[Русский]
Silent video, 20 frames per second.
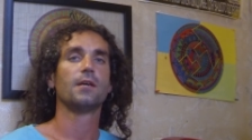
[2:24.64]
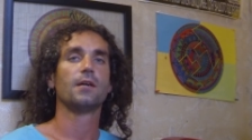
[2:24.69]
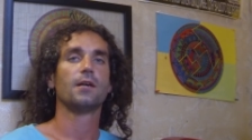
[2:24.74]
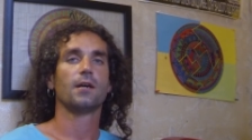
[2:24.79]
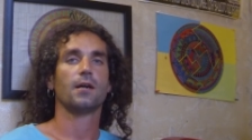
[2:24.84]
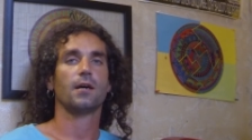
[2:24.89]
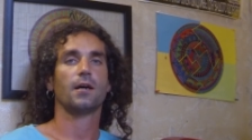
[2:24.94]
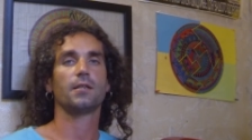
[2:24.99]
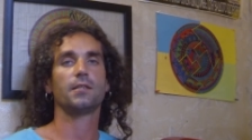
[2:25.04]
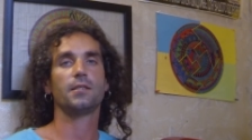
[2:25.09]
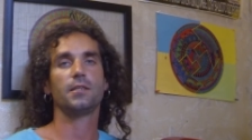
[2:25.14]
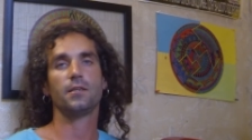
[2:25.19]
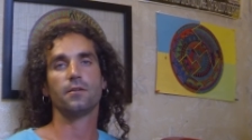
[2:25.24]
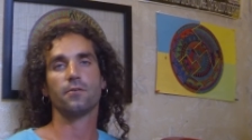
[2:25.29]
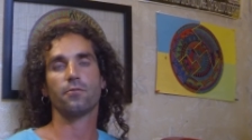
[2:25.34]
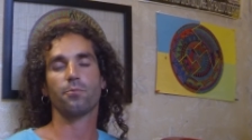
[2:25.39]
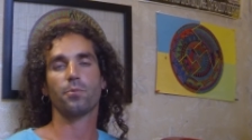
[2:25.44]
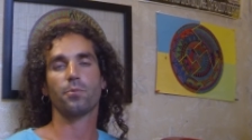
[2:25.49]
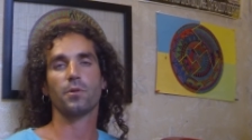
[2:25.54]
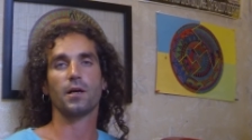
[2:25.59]
они
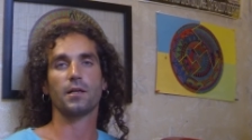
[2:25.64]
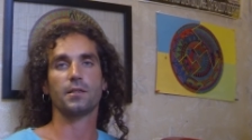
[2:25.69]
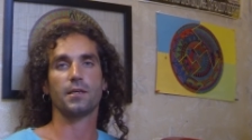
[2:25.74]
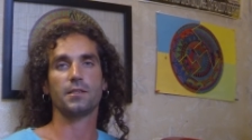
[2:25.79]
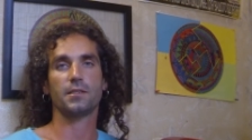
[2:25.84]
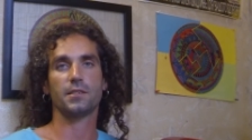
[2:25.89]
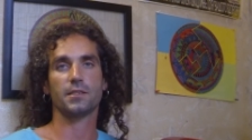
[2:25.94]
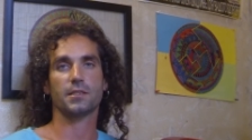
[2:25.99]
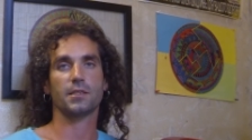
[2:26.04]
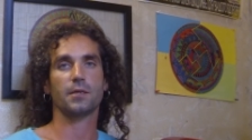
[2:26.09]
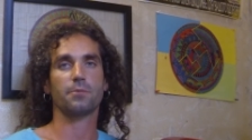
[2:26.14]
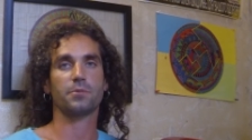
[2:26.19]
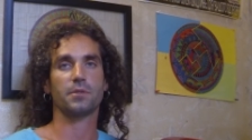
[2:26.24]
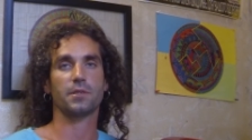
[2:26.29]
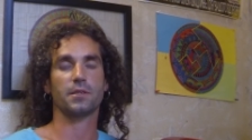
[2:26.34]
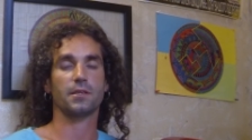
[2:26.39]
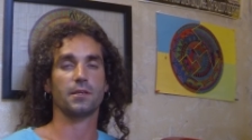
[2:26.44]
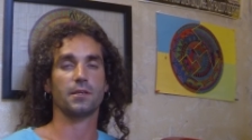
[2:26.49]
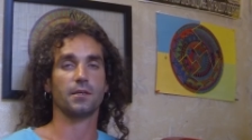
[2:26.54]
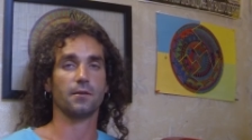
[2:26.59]
в плане
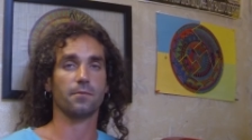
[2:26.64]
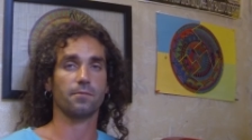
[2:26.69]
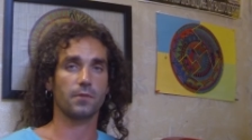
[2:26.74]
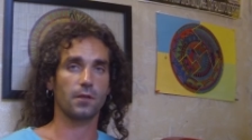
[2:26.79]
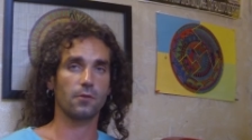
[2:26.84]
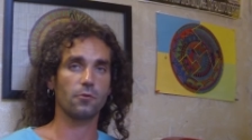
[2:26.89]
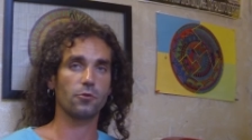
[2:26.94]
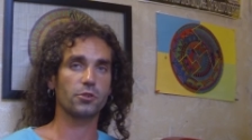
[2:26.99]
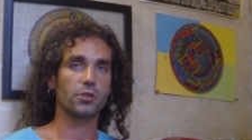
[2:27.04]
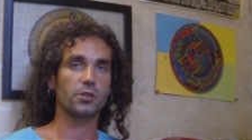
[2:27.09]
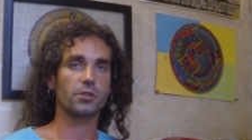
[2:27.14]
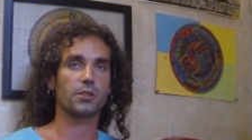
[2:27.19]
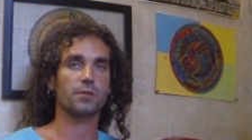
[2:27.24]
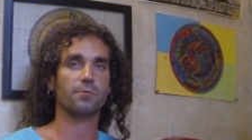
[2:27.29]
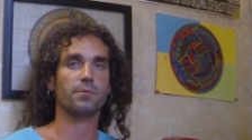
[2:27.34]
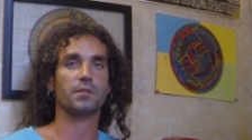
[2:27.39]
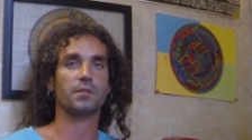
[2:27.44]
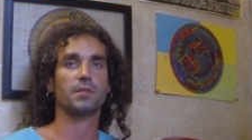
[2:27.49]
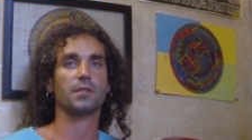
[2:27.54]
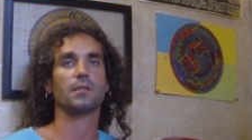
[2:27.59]
антисептики лучше,
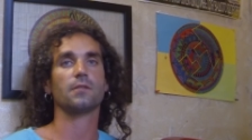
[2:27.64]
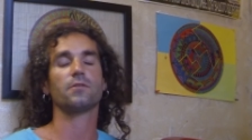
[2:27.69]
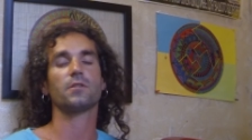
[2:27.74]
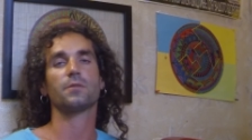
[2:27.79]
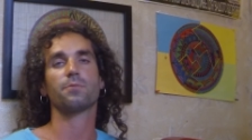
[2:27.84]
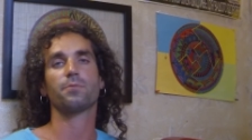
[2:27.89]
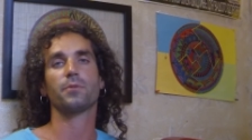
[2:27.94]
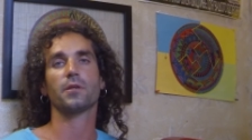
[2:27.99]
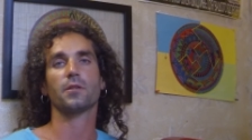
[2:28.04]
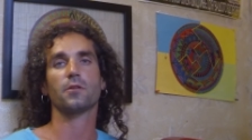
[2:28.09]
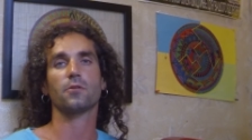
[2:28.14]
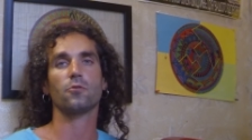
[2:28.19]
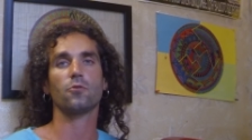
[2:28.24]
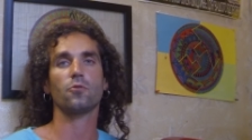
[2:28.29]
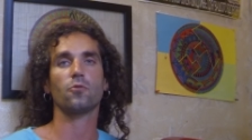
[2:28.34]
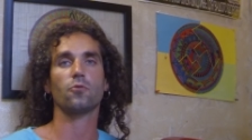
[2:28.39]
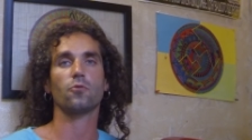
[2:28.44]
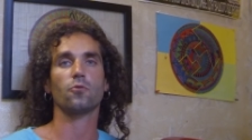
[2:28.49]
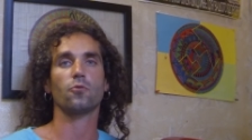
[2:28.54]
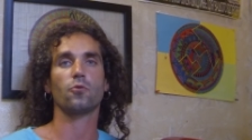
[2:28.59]
чем этиловый спирт,
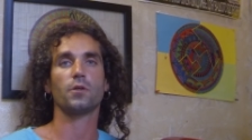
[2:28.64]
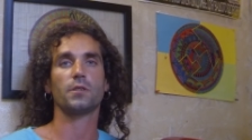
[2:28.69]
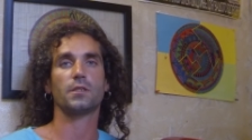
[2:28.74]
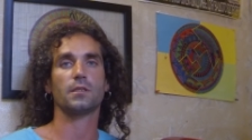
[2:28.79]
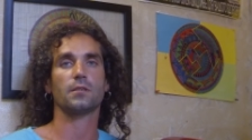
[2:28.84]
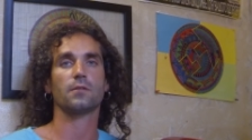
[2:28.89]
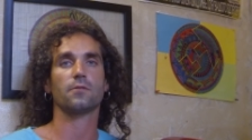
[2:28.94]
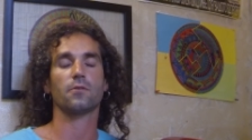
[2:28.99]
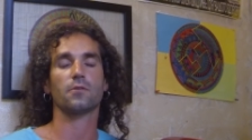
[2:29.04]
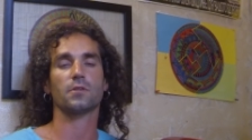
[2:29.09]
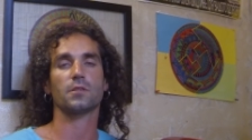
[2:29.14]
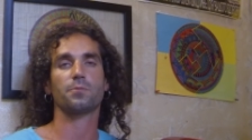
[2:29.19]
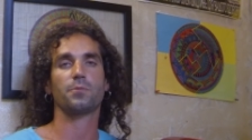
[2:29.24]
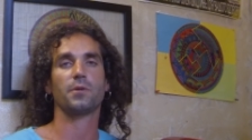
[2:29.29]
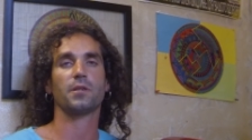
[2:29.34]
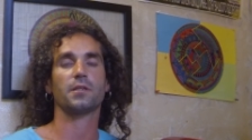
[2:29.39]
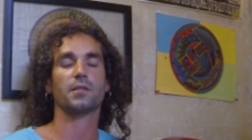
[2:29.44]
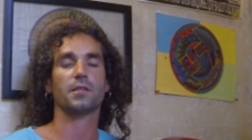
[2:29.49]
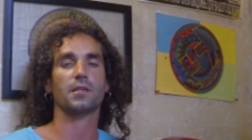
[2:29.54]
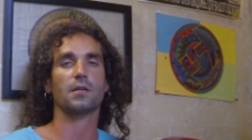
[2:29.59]
но у этилового
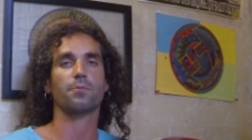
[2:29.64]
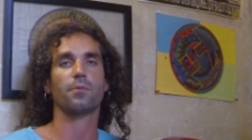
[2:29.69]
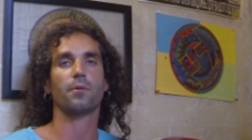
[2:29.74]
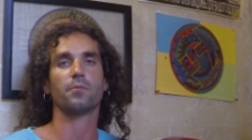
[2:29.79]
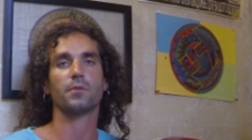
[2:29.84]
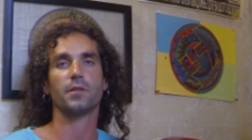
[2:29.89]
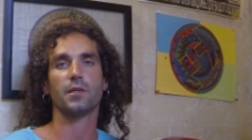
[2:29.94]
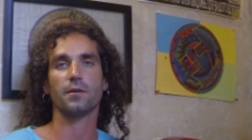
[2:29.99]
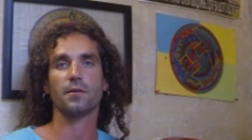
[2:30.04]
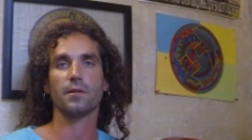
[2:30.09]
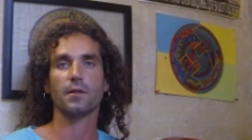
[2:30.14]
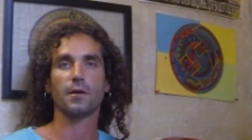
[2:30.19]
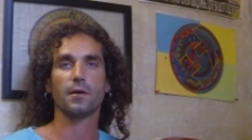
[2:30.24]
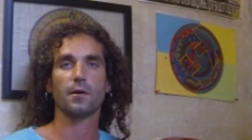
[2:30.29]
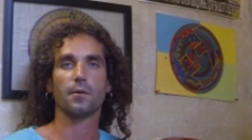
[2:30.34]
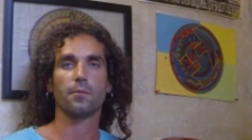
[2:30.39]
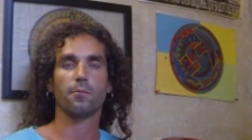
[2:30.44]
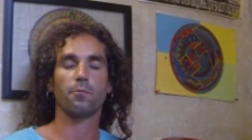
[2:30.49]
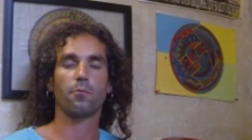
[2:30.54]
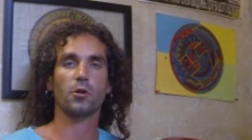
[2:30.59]
спирта, как по мне,
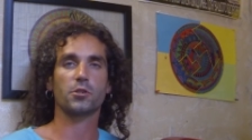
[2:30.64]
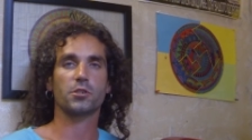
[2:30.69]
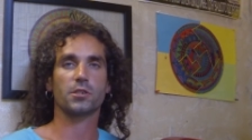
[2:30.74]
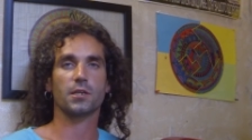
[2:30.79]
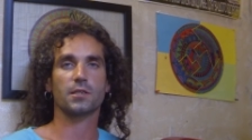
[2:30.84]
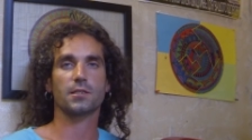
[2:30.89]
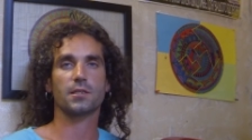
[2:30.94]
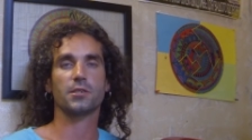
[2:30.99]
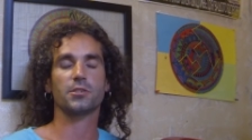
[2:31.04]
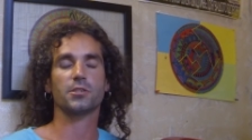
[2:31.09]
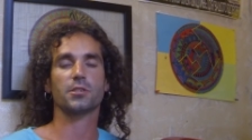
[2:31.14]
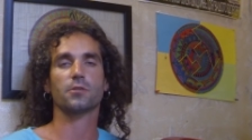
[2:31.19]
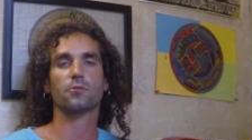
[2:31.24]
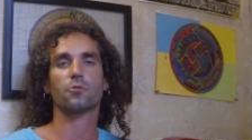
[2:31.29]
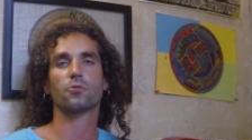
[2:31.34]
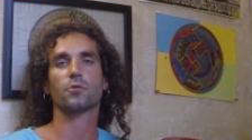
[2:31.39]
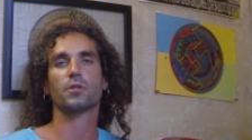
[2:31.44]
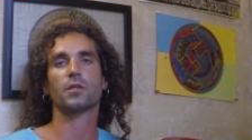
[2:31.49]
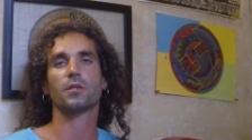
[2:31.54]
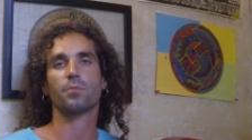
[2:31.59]
больше различных
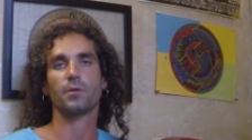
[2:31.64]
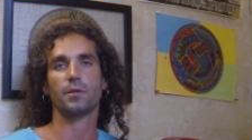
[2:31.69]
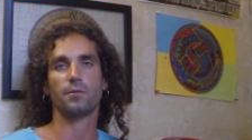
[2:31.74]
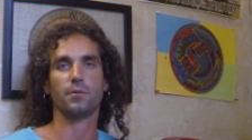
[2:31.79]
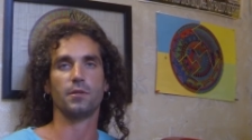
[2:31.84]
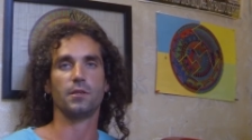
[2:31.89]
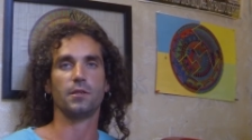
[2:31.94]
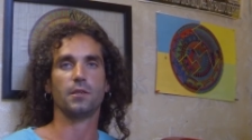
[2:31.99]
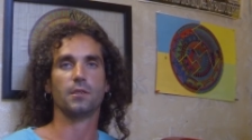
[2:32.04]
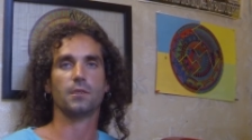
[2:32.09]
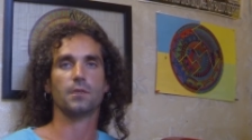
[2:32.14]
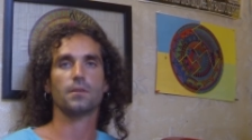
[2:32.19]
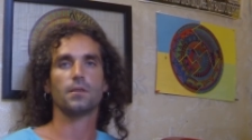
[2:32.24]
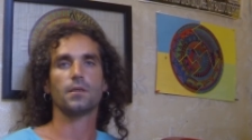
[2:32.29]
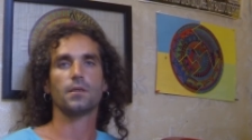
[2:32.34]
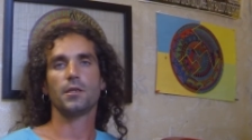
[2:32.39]
других применений.